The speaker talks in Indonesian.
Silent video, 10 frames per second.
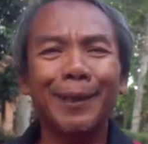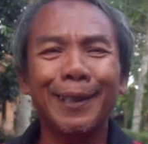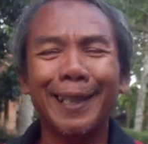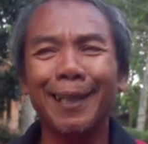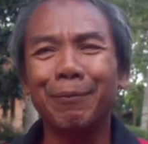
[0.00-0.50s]

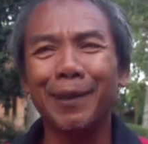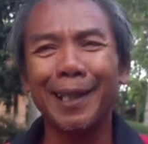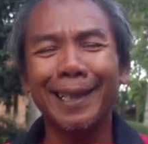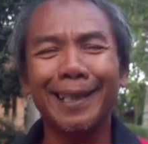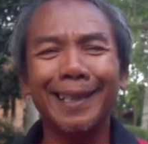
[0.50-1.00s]
maksudnya
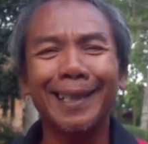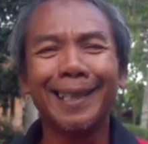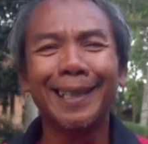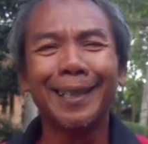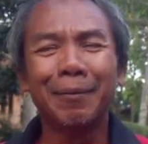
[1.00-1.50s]
bukan
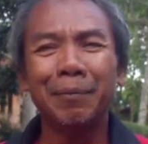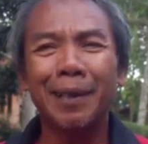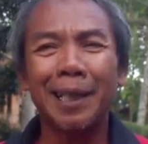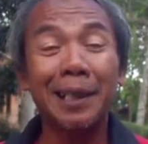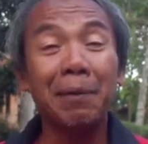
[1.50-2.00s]

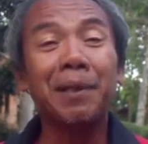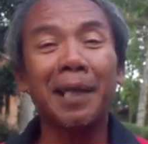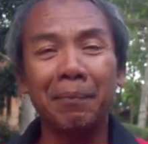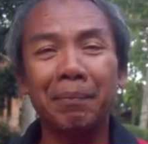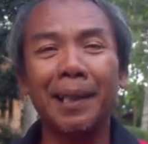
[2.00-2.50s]
bukan
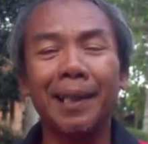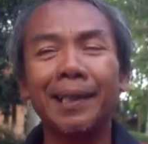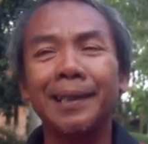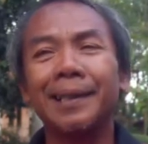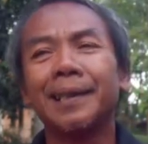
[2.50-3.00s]
subscriber
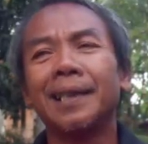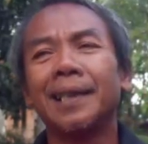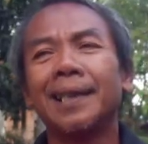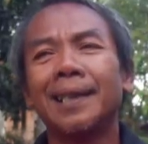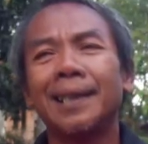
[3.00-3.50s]

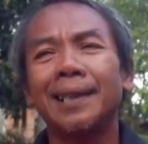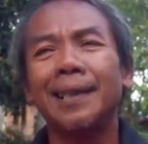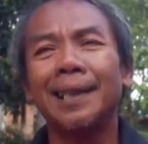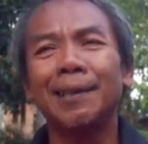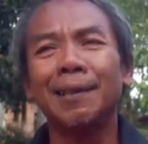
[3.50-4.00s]

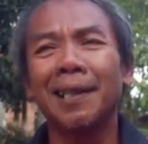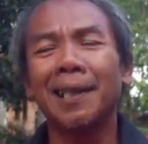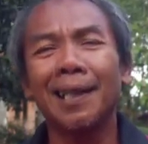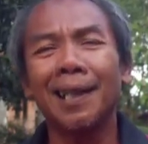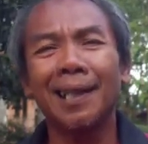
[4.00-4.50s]
dia juga